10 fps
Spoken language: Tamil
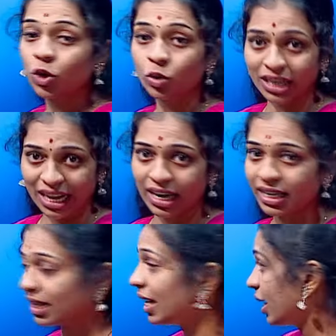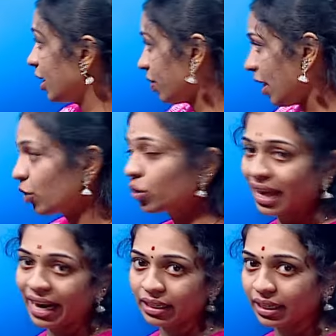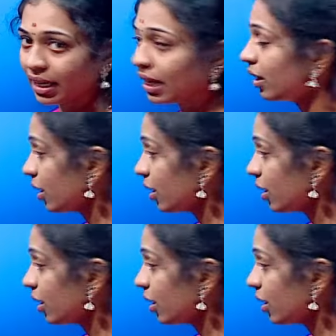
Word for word: த லோன் கரெக்ட்லி அண்டர் தருண் கேட்டகரி